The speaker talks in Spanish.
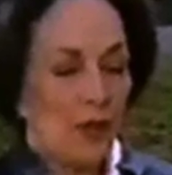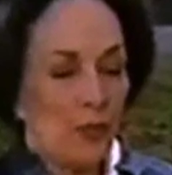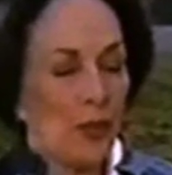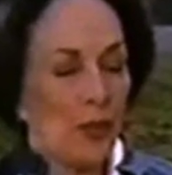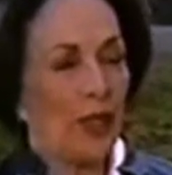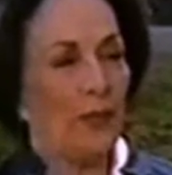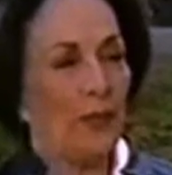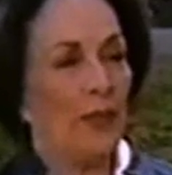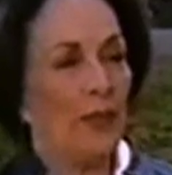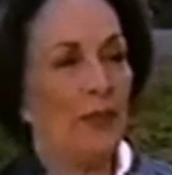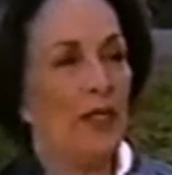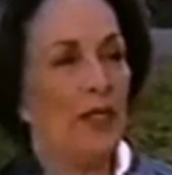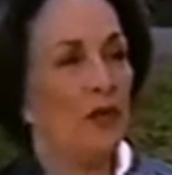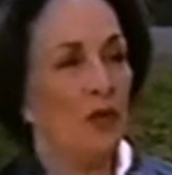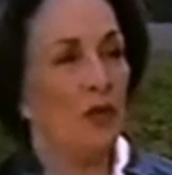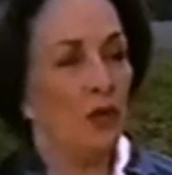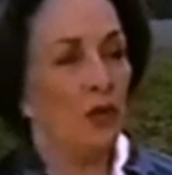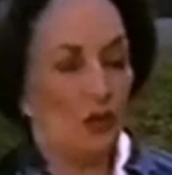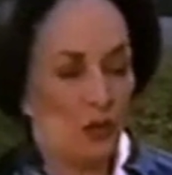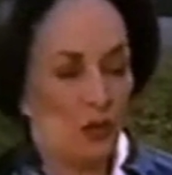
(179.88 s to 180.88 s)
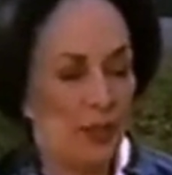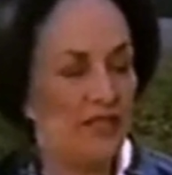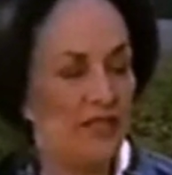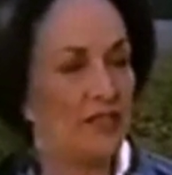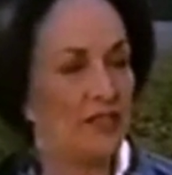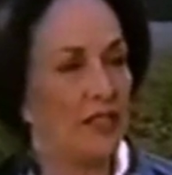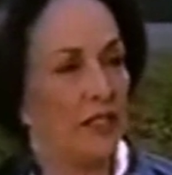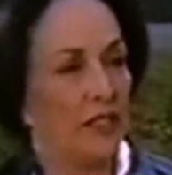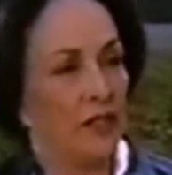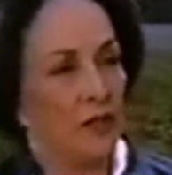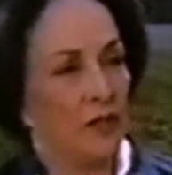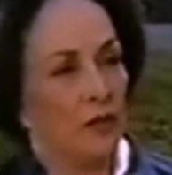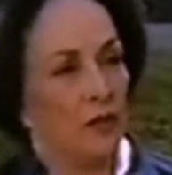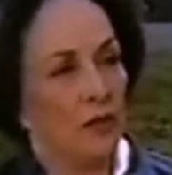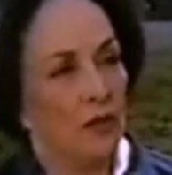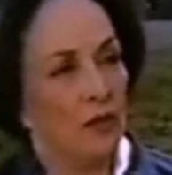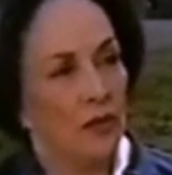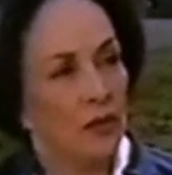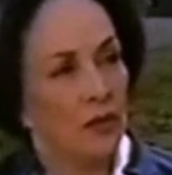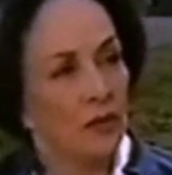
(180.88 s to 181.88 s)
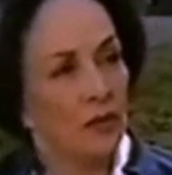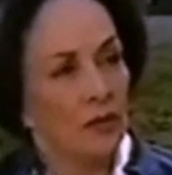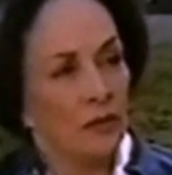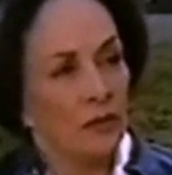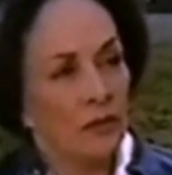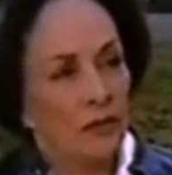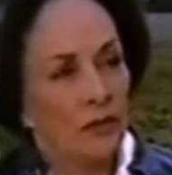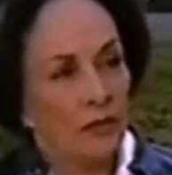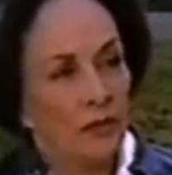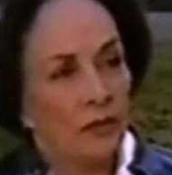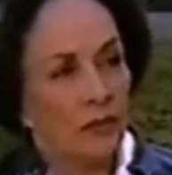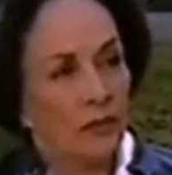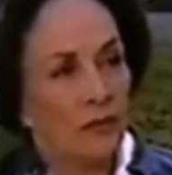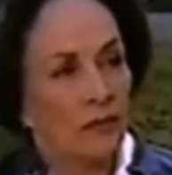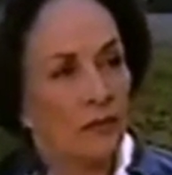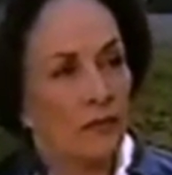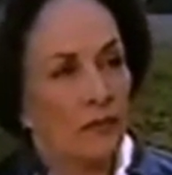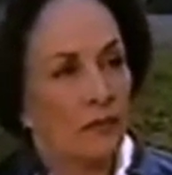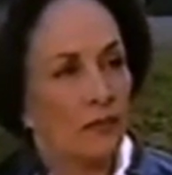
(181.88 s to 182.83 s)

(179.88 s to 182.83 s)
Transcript: Pues ah, porque primero no lo tomé en serio. ¿Y ella?